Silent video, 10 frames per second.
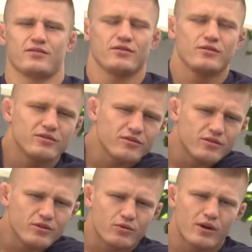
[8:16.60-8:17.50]
No
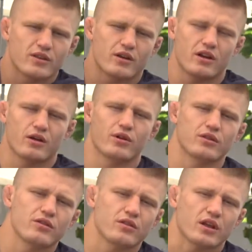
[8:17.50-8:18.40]
dokładnie, ale akurat
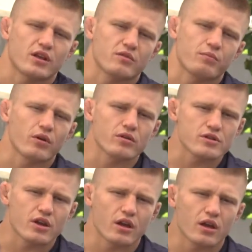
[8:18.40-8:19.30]
to jest taki sport,
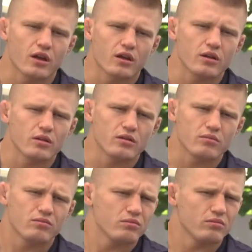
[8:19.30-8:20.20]
że
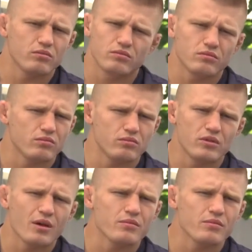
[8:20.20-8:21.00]
nie,